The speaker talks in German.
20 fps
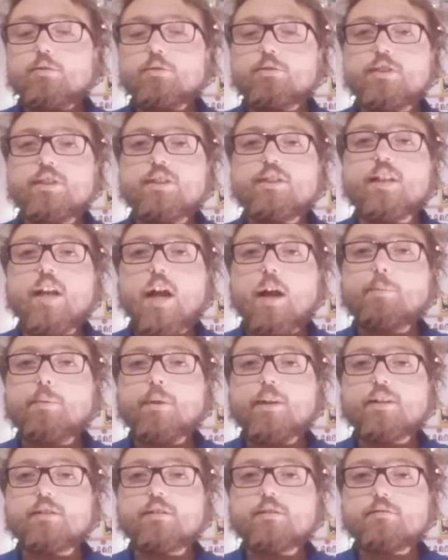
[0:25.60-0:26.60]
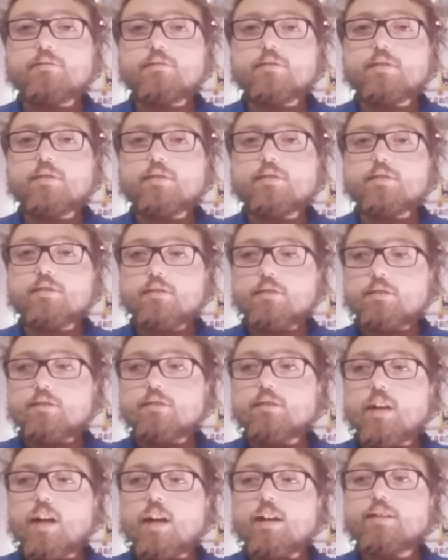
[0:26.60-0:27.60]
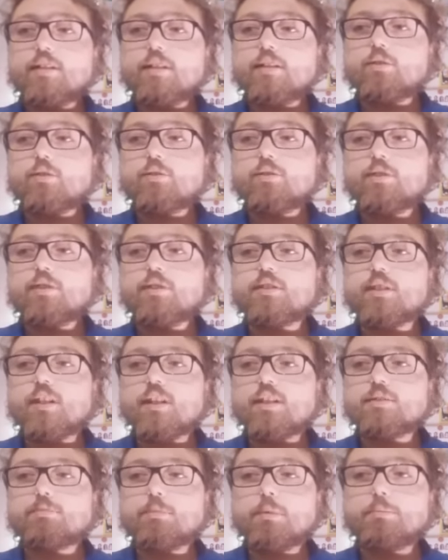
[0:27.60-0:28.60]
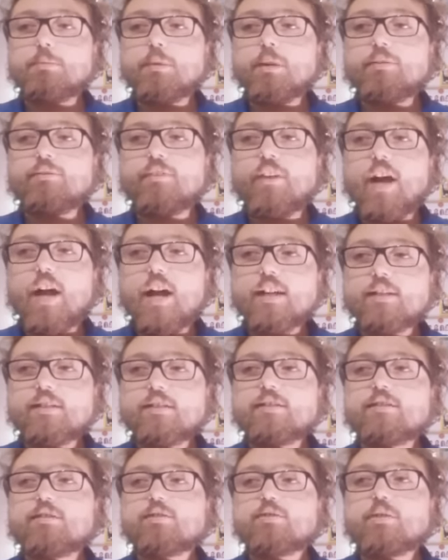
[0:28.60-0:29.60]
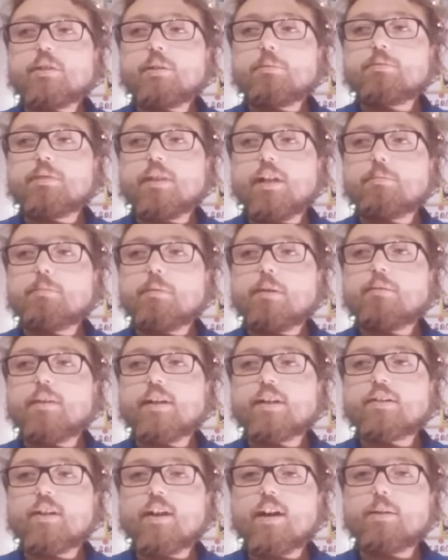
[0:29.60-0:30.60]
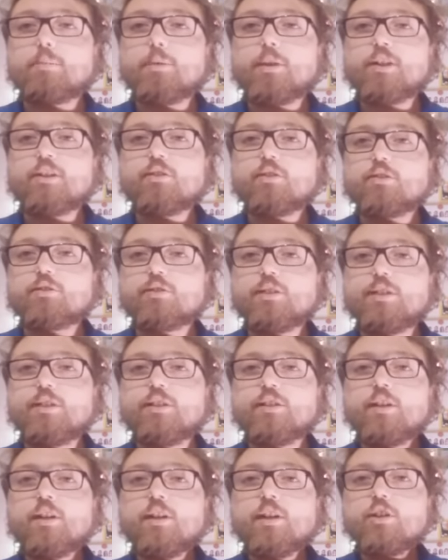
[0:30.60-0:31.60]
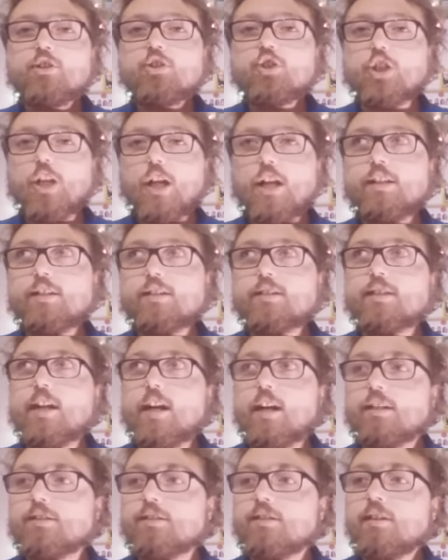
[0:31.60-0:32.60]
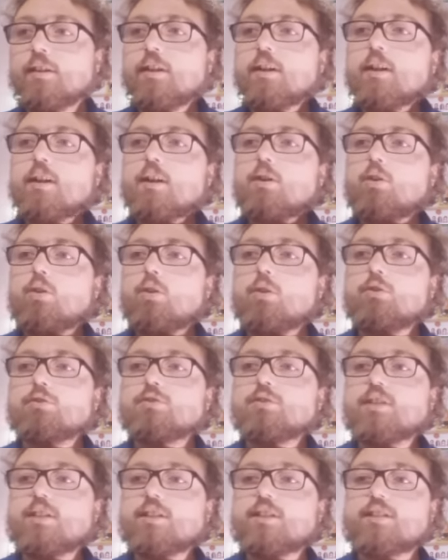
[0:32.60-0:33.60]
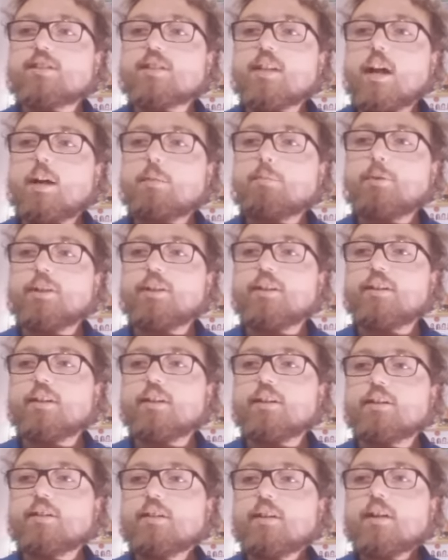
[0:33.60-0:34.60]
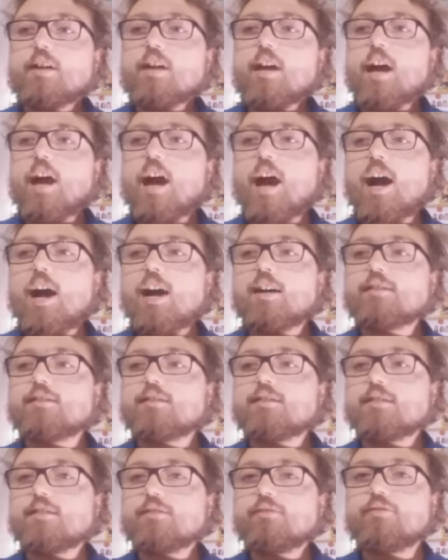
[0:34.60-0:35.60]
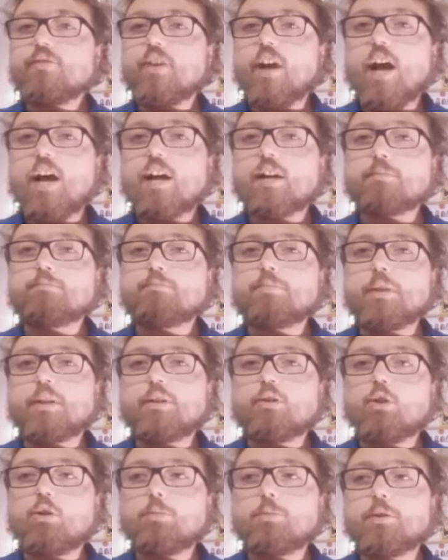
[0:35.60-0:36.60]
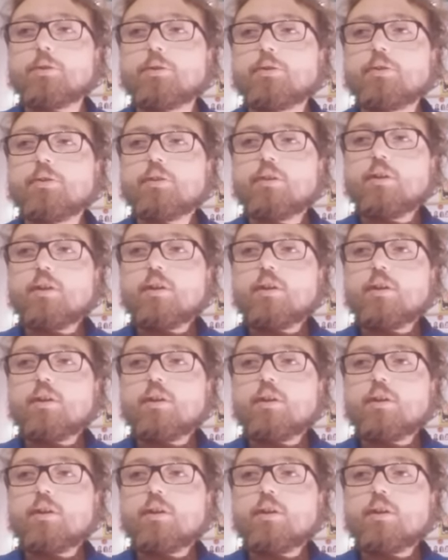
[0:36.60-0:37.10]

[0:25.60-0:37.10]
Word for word: Und ich habe ja angekündigt, dass man mir Fragen zu dem Thema, was habe ich noch nie, stellen kann. Und jetzt habe ich hier acht Fragen bekommen.